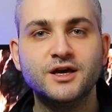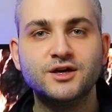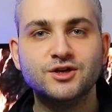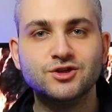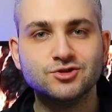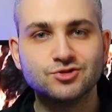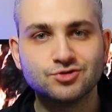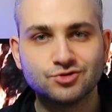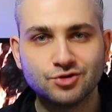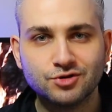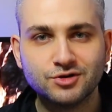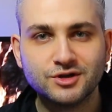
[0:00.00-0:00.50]

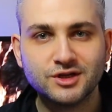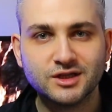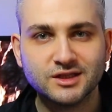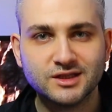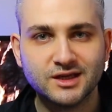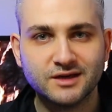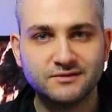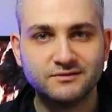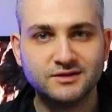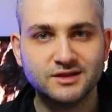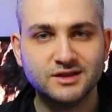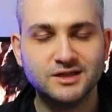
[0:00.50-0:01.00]
История
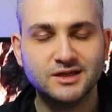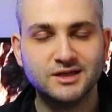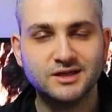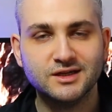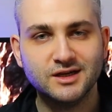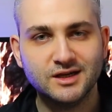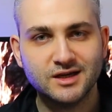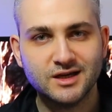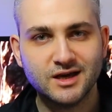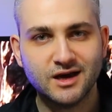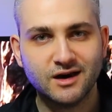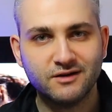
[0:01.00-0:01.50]
Давида и
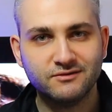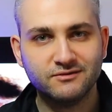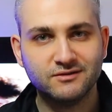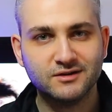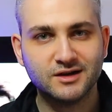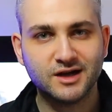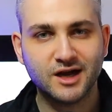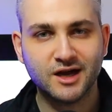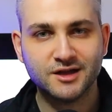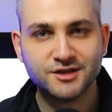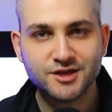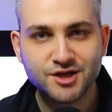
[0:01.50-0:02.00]
Голиафа.
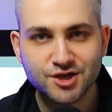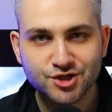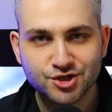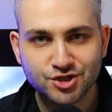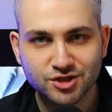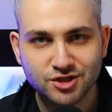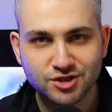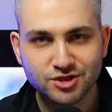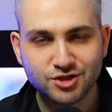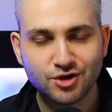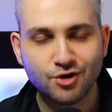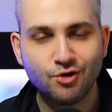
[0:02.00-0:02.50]

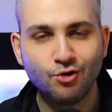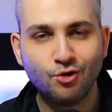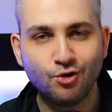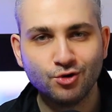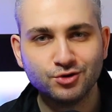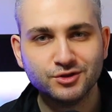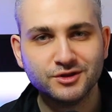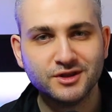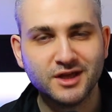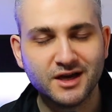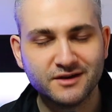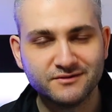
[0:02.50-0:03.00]
Конечно же,
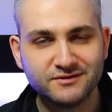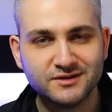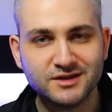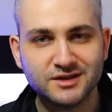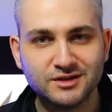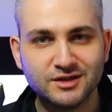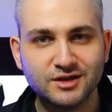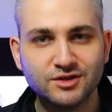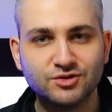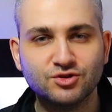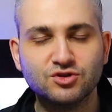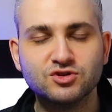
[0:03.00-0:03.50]
он
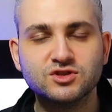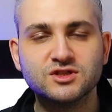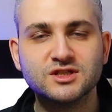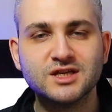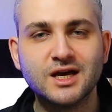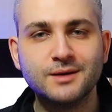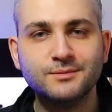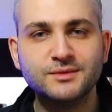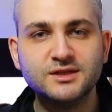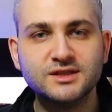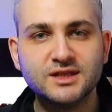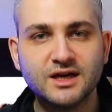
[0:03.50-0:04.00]
Давид, тот
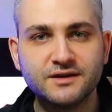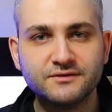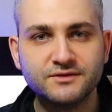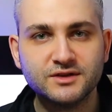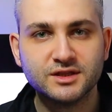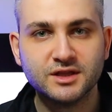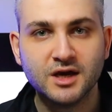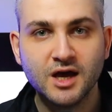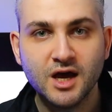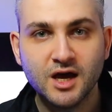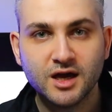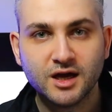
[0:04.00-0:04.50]
самый
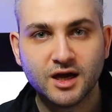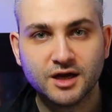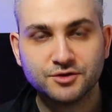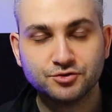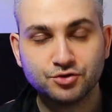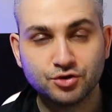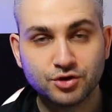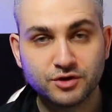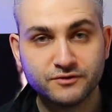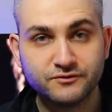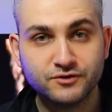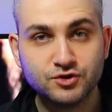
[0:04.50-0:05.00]
Давид,
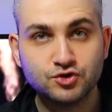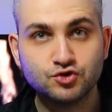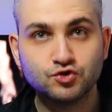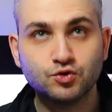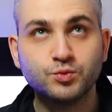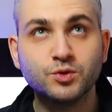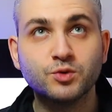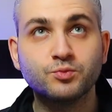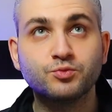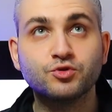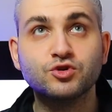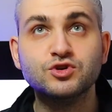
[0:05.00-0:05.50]
который
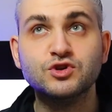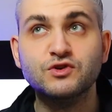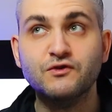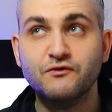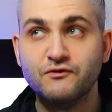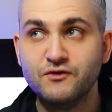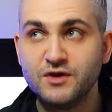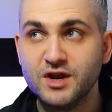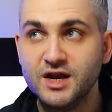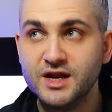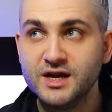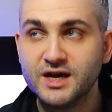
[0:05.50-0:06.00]
выступил против
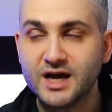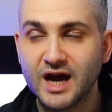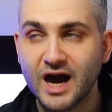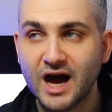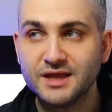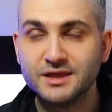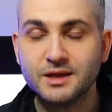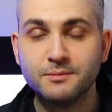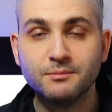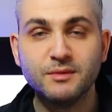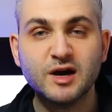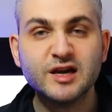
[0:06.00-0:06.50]

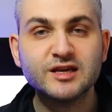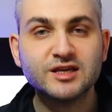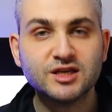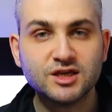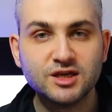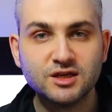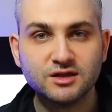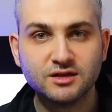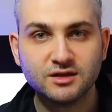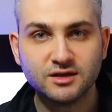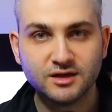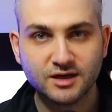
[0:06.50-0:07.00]
великана,
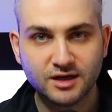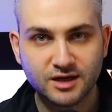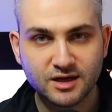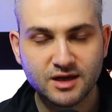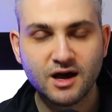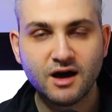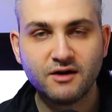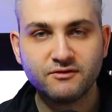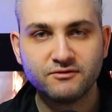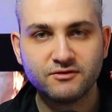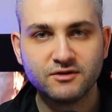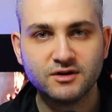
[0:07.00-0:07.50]
махины
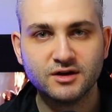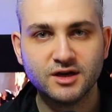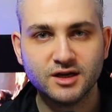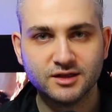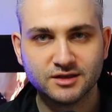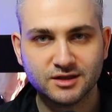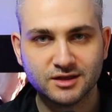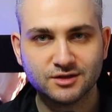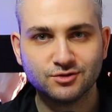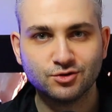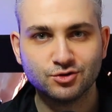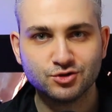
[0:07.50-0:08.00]
Голиафа,
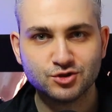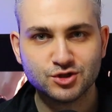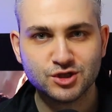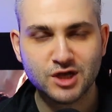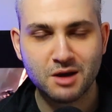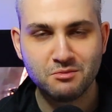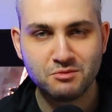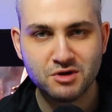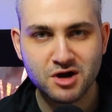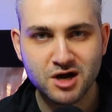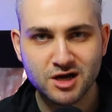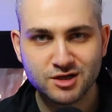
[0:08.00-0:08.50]
это тот
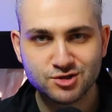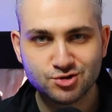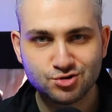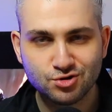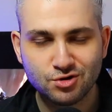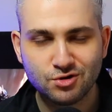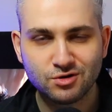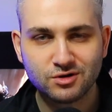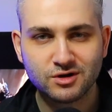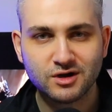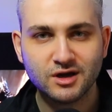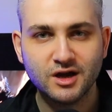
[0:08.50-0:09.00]
самый
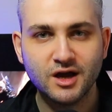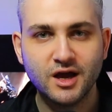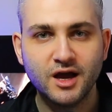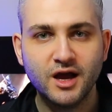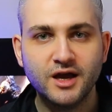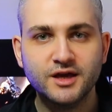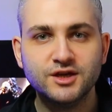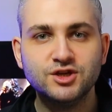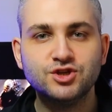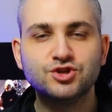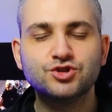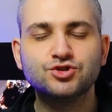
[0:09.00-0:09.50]
Азок.
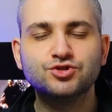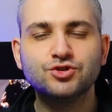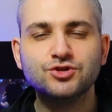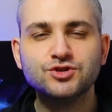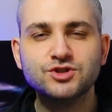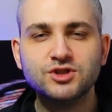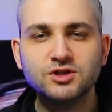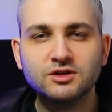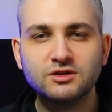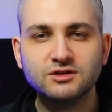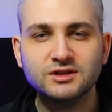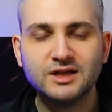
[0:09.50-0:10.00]
И что
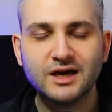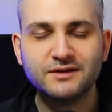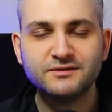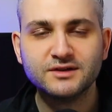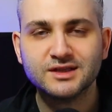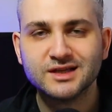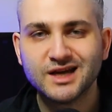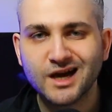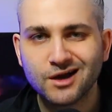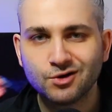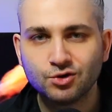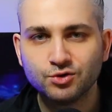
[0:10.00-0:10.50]
сделал
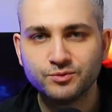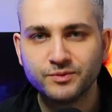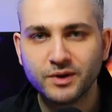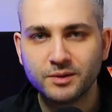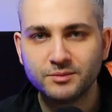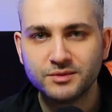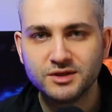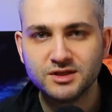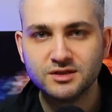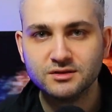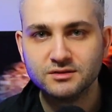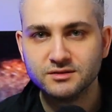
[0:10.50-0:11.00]
Давид? Как он
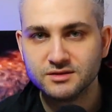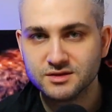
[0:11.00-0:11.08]
победил?